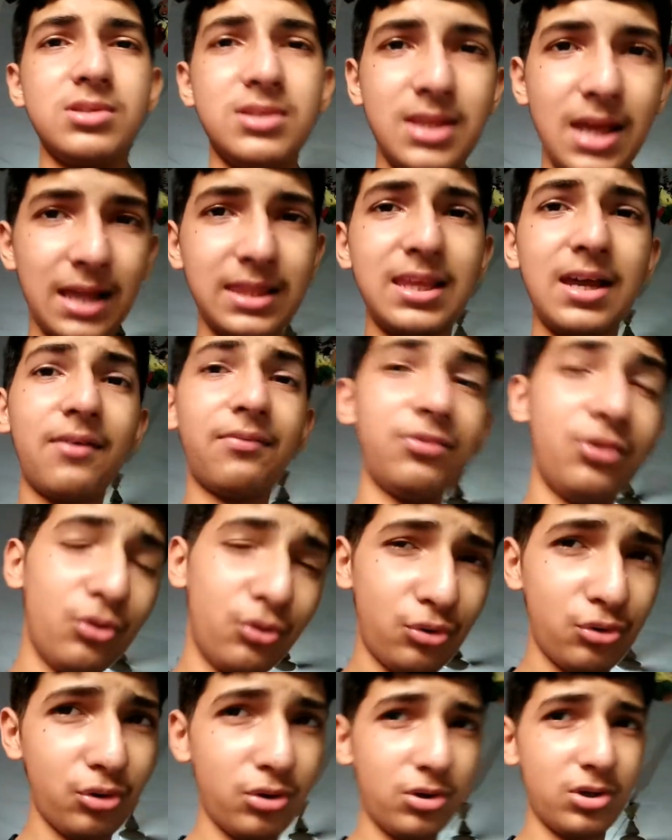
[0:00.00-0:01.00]
ज़्यादा
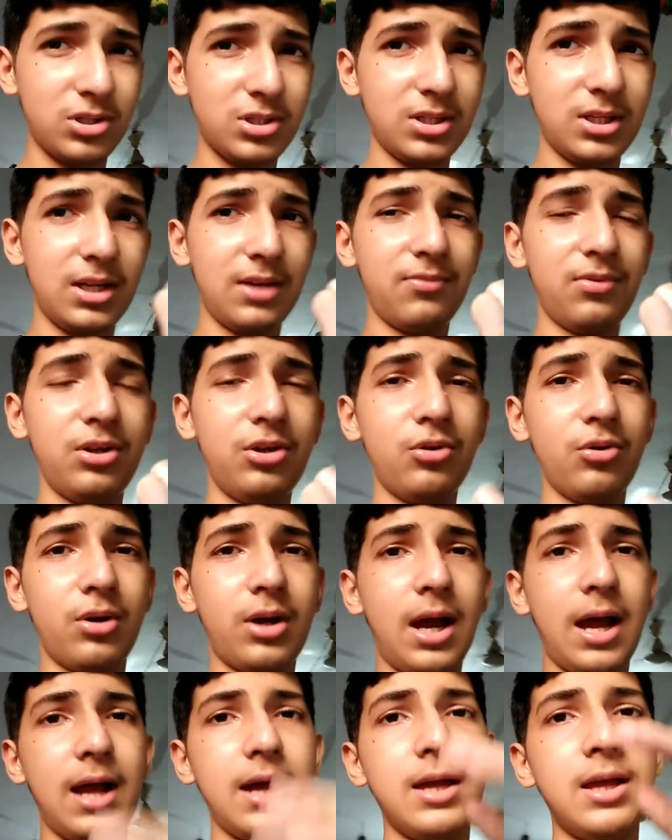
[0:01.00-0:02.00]
व्यू ड्यूरेशन है वीडियो
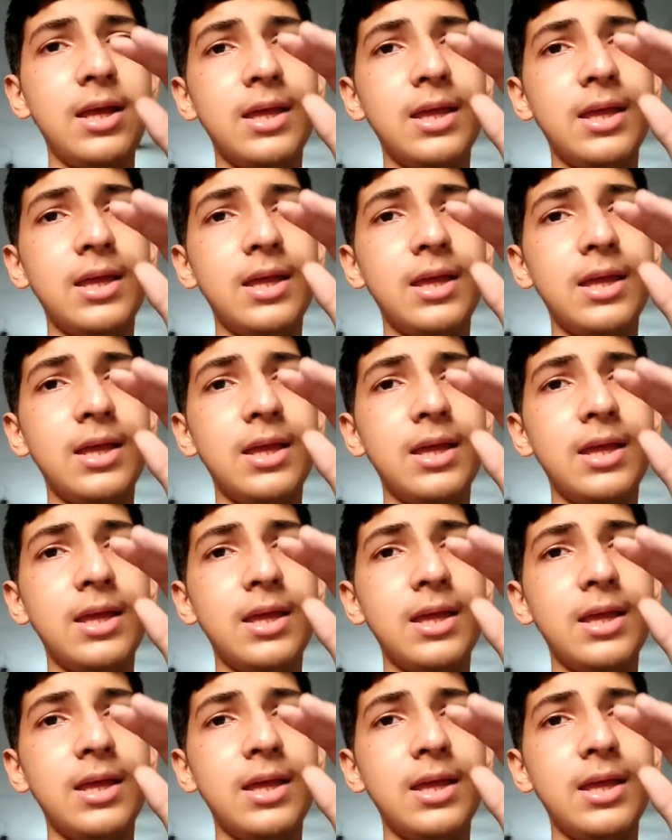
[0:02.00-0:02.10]
का